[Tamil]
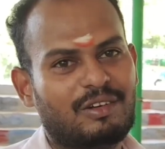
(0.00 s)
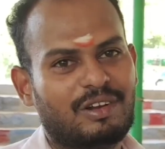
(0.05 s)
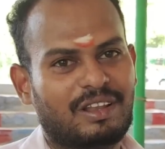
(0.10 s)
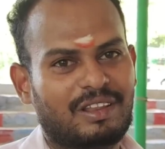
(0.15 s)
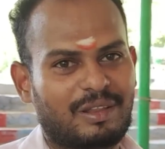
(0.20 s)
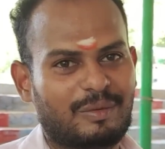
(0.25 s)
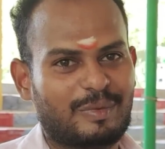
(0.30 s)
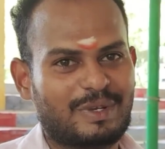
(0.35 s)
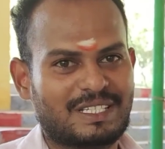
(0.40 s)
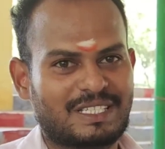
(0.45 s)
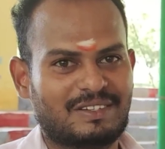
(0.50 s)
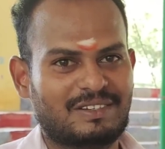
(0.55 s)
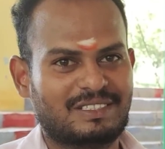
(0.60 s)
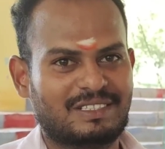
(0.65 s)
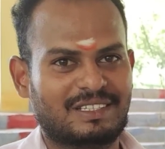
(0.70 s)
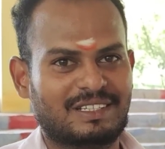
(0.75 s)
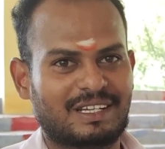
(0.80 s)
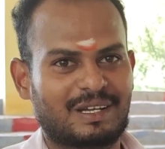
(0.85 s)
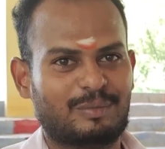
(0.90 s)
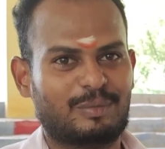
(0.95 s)
தான் இவர் இந்த மீசை
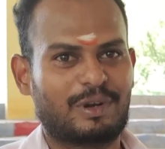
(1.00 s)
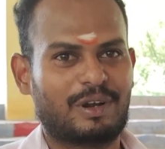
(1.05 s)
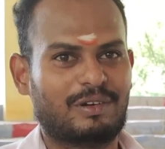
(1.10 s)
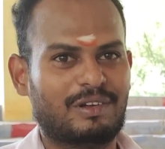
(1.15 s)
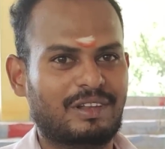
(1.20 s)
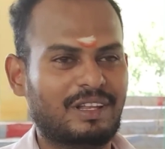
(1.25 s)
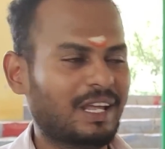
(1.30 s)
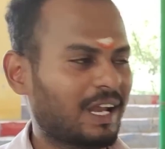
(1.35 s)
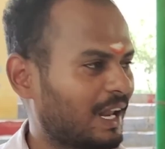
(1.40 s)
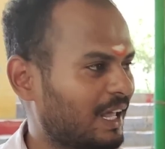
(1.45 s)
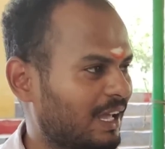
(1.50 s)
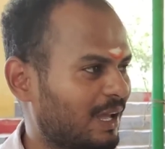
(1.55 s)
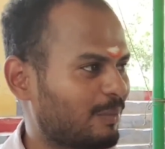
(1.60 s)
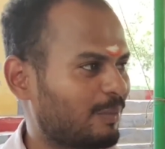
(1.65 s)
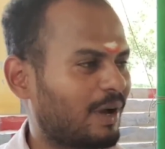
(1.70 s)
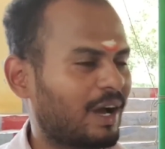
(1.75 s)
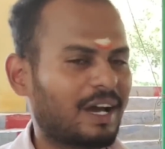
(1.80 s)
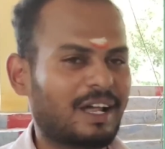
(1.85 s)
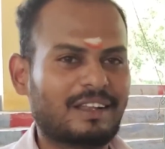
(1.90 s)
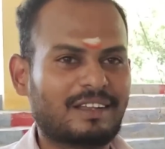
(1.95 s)
வச்சதுக்கப்புறம் வந்து
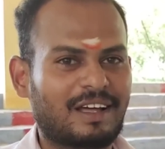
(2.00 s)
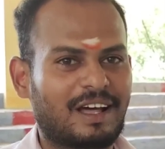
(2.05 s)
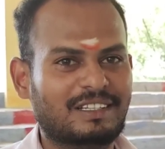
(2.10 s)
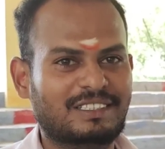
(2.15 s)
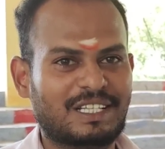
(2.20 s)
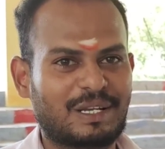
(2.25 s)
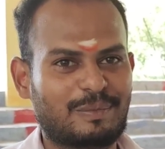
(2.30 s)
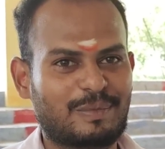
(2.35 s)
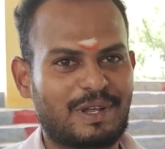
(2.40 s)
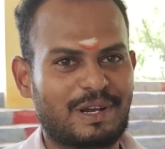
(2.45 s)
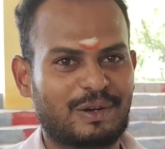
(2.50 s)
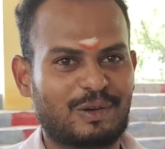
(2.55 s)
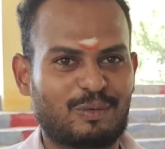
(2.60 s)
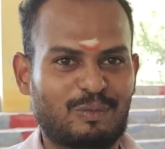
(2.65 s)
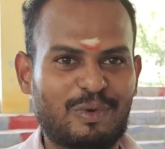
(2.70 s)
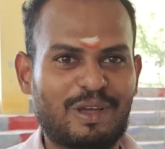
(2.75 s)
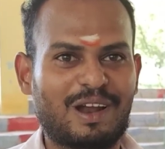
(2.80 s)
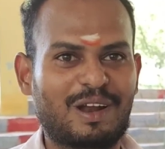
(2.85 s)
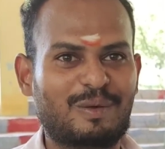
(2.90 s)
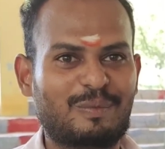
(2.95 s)
எனக்கே பார்க்குறதுக்கு ஆச்சரியமாக
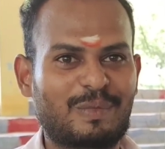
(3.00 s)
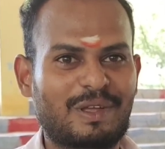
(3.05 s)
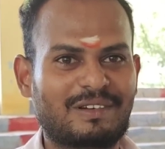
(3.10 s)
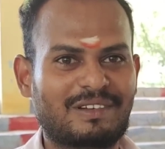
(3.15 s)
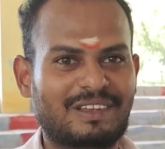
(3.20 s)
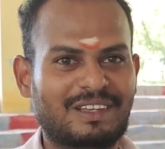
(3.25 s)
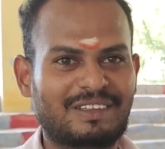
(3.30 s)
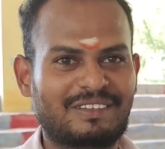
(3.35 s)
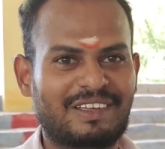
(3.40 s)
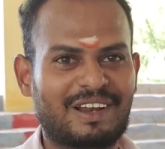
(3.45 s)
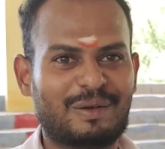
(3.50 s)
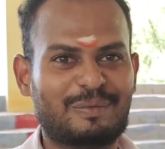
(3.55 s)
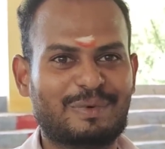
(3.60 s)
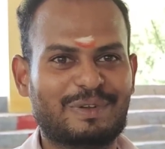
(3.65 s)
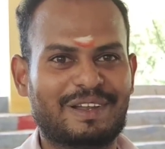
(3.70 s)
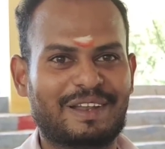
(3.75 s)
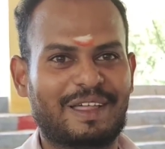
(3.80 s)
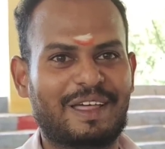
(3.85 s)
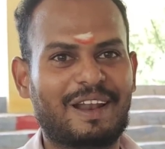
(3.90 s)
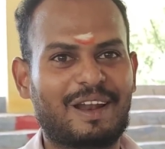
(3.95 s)
இருக்குது உண்மையாலுமே வந்து
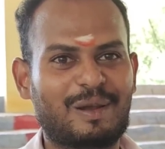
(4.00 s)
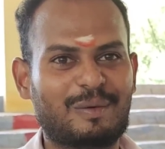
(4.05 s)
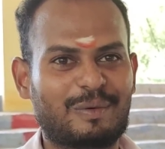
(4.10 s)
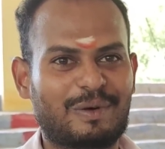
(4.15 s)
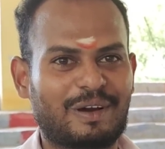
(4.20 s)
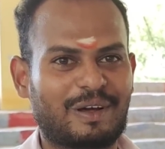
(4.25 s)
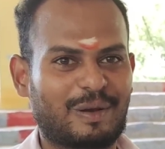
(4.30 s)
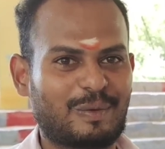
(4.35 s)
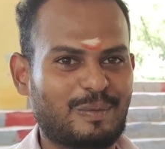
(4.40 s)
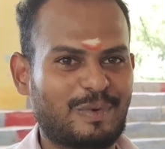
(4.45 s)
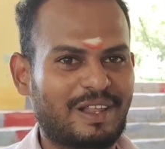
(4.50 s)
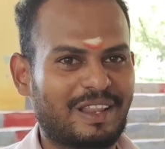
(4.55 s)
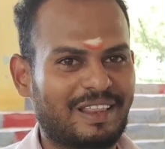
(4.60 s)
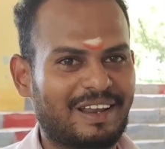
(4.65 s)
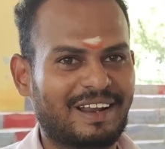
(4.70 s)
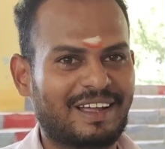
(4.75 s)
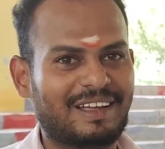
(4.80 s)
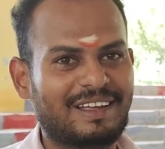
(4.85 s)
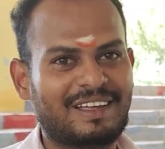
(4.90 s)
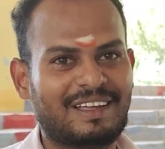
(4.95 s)
வீரப்பனை நேரில் பார்க்குற
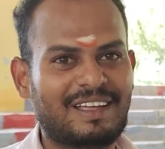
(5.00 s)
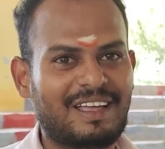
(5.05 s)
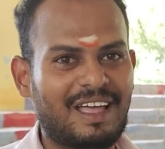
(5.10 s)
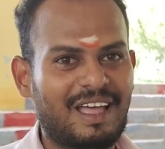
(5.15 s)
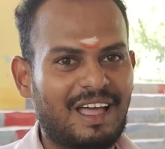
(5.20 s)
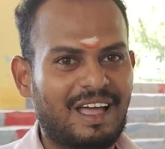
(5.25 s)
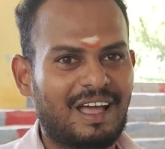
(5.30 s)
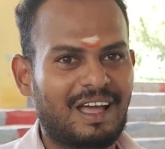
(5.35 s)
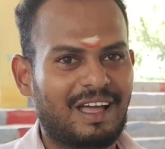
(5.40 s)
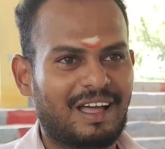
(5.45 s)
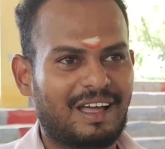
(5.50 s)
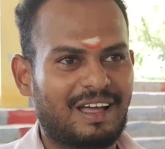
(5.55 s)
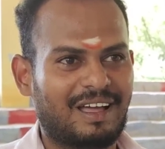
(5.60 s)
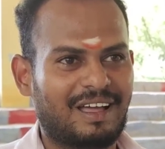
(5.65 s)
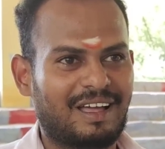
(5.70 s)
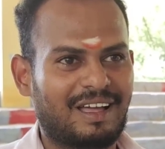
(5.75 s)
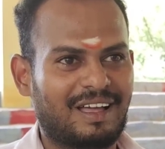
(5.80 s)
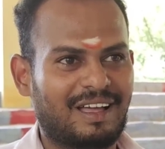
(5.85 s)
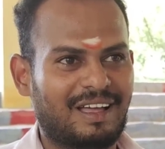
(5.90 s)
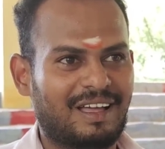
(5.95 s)
மாதிரி இருக்குது
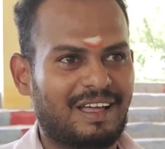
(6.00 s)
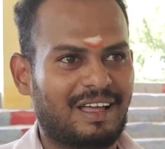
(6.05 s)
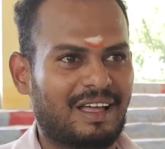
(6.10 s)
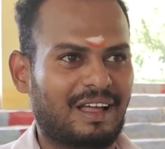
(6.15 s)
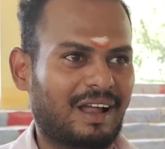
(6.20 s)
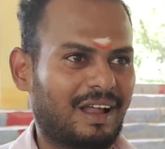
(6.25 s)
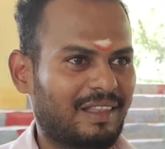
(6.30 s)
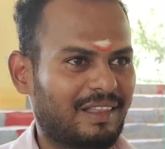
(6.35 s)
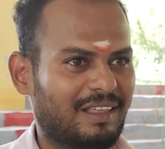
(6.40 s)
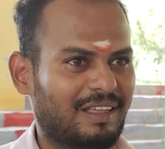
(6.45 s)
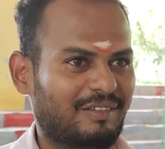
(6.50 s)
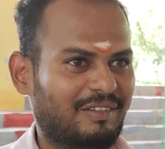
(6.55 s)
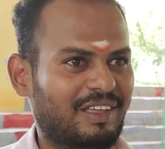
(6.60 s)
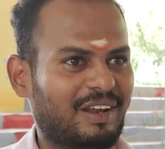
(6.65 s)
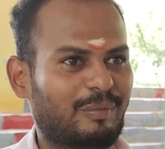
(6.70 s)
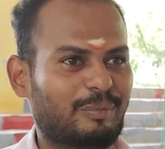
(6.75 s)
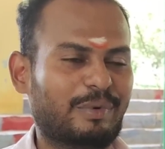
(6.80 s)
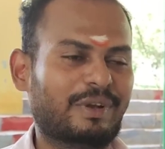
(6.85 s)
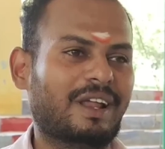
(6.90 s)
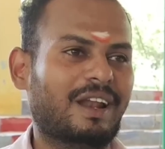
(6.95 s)
அந்த
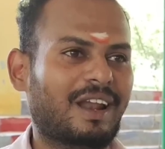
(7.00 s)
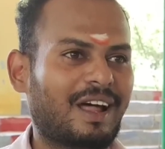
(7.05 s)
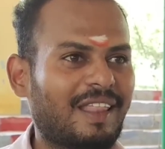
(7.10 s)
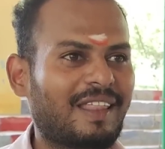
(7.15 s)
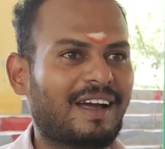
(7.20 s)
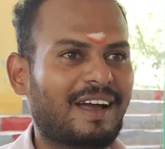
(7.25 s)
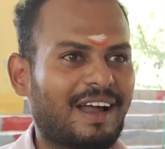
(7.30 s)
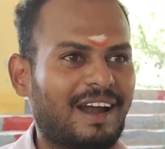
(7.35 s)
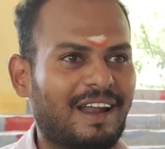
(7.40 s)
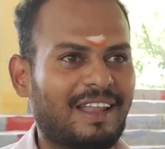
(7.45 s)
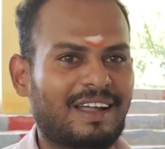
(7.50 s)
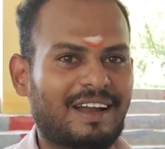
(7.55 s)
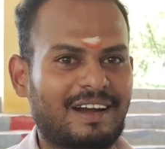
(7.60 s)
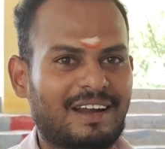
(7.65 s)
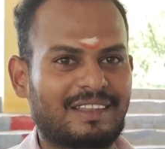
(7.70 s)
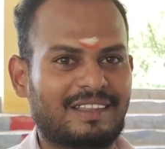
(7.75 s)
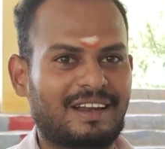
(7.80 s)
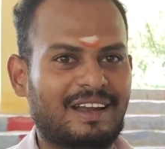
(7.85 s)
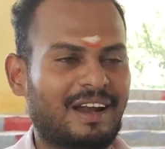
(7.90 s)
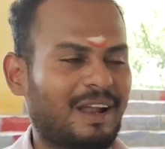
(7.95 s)
வீரப்பனும் இல்லாத
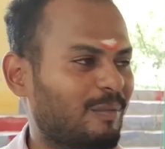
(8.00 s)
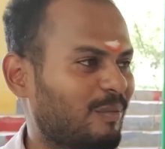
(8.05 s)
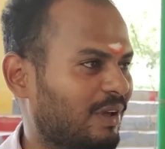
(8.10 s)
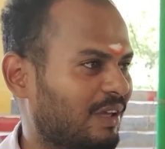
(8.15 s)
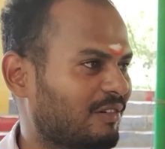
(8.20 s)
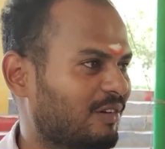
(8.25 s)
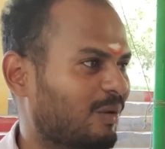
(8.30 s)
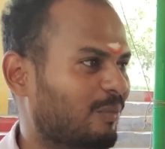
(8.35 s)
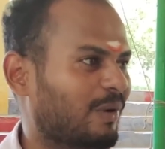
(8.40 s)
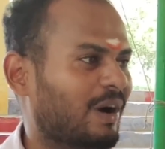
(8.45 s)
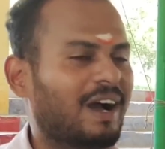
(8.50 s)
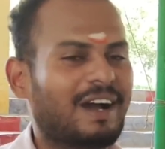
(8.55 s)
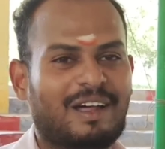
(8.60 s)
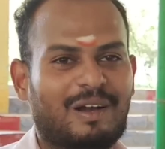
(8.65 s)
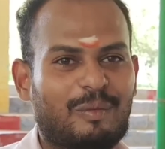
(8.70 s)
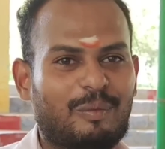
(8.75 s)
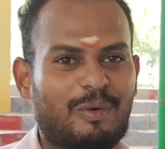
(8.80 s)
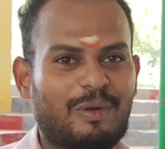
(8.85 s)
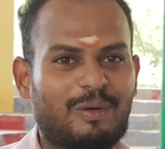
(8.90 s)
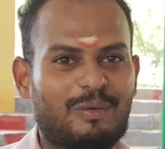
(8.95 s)
காலகட்டத்தில் நம்ம இவர்
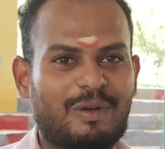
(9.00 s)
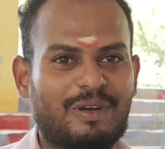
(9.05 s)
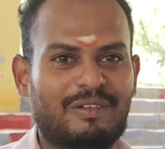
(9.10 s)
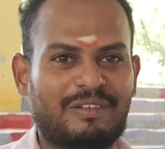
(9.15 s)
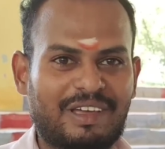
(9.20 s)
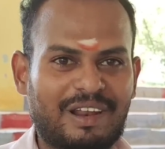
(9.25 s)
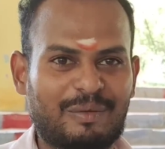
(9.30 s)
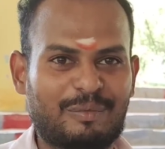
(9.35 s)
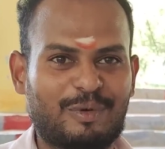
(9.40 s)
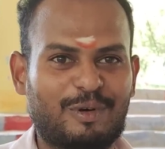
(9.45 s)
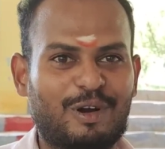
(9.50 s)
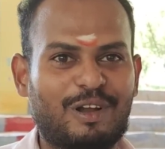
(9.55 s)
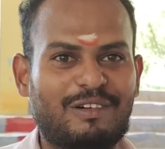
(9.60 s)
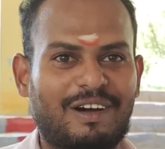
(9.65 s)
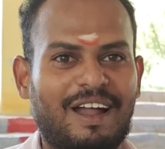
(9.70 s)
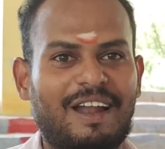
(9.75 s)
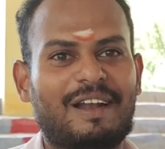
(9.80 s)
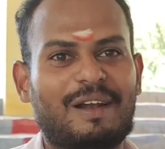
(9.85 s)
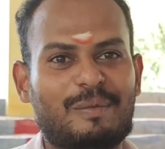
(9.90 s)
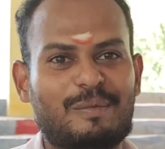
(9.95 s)
பார்க்குறப்போ
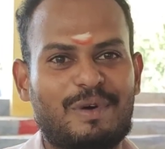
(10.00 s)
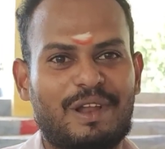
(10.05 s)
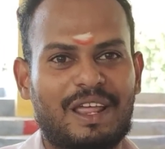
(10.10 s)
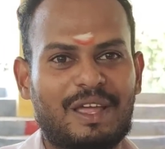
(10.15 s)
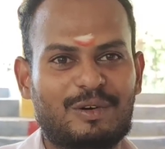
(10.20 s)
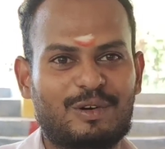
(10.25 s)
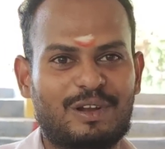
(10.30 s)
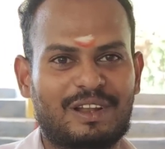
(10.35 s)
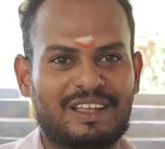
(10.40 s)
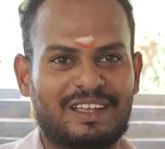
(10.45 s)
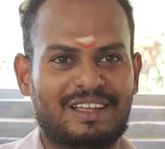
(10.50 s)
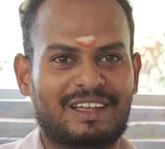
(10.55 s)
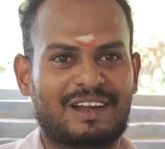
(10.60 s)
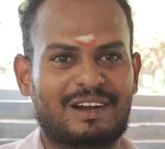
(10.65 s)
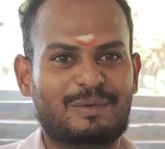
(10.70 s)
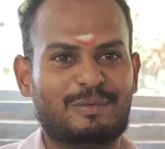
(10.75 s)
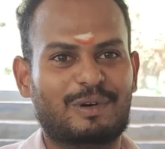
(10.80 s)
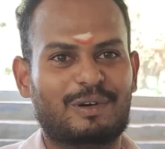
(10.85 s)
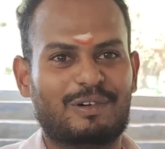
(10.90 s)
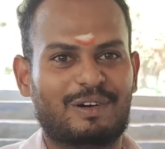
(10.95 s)
வீரப்பனோட வாழ்கிற மாதிரியே ஒரு
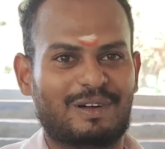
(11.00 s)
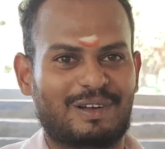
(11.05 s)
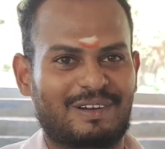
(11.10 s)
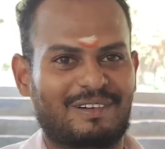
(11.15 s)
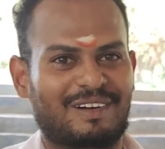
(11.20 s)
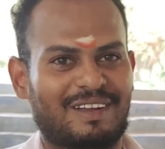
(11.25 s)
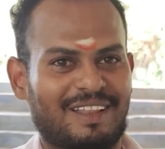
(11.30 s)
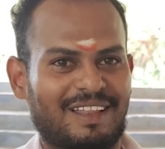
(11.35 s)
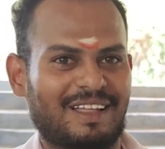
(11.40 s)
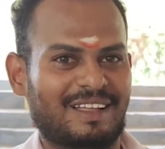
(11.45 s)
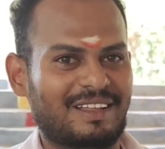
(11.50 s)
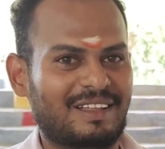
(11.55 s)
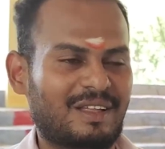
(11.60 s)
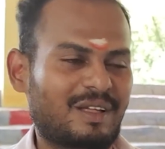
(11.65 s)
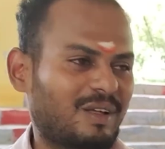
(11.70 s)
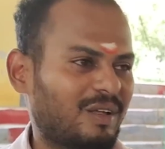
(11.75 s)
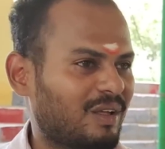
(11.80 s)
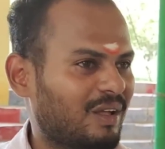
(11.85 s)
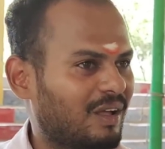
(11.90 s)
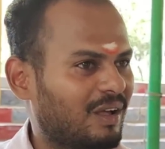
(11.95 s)
அனுபவம்
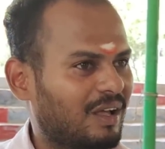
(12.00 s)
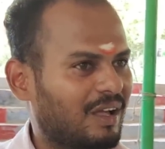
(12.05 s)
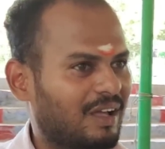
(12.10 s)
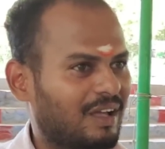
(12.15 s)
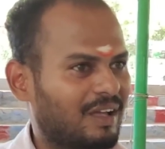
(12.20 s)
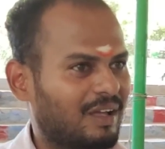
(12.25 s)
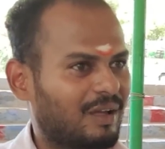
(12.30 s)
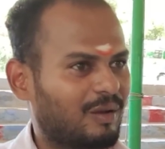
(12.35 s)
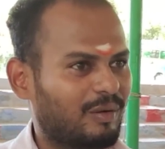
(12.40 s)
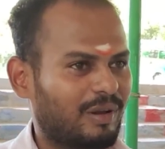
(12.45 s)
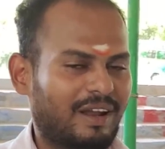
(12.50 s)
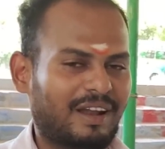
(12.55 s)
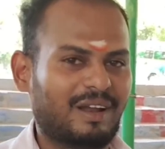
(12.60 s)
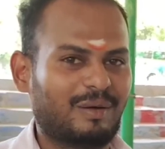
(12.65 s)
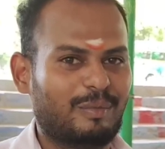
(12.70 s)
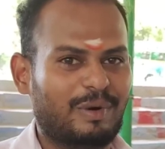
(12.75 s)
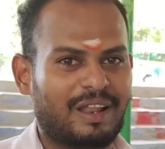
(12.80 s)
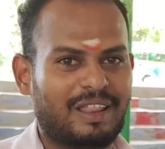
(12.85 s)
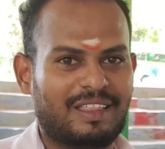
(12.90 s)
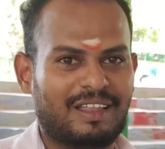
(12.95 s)

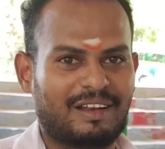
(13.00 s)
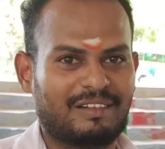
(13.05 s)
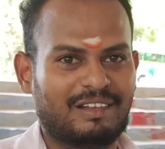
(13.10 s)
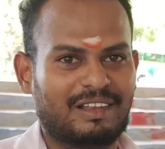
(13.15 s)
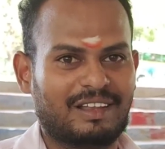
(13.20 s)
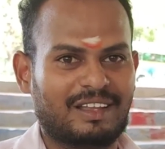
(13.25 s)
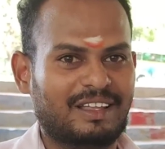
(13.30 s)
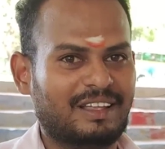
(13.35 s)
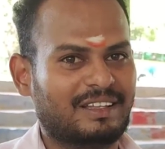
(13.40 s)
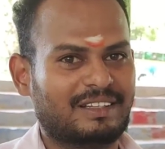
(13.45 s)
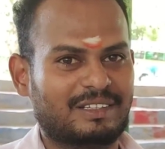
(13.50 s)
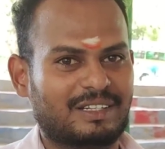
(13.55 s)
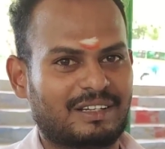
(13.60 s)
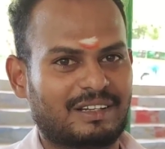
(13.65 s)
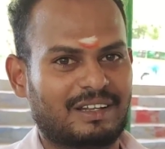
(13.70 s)
நல்ல மனிதர் வந்து